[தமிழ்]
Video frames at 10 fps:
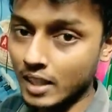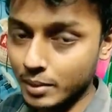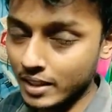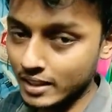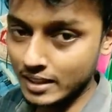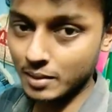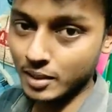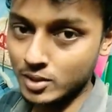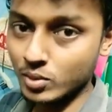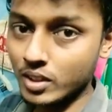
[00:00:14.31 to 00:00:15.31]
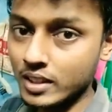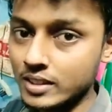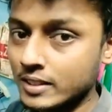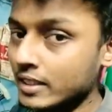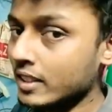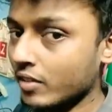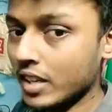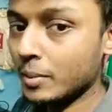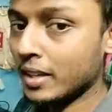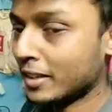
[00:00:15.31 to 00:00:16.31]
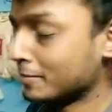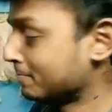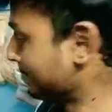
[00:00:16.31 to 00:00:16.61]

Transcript: அப்படின்றது எல்லாமே நான் சொல்கிறேன் வாங்க பார்க்கலாம்